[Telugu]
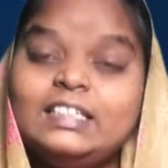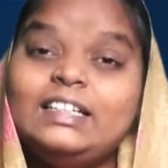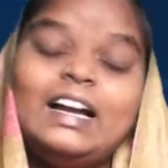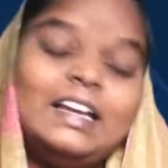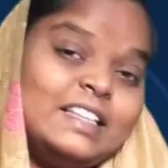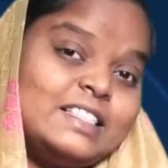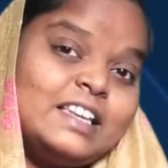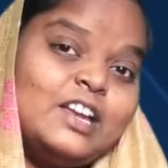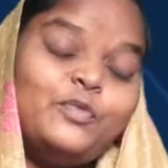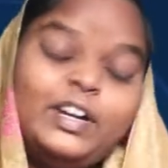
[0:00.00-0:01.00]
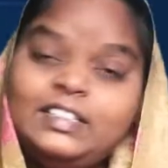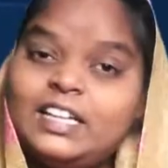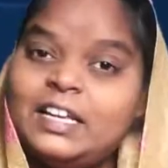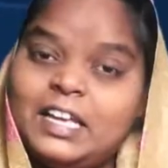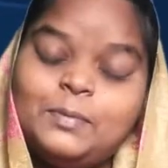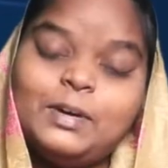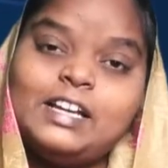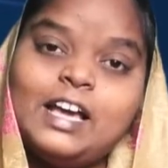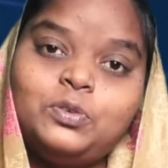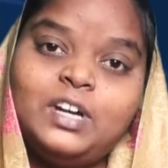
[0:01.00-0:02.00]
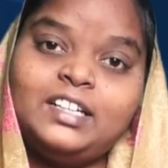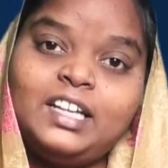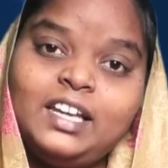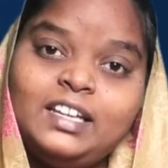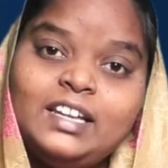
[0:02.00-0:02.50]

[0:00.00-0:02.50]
ఇంకా ఏసయ్య వెంటనే ఏమన్నారు అంటే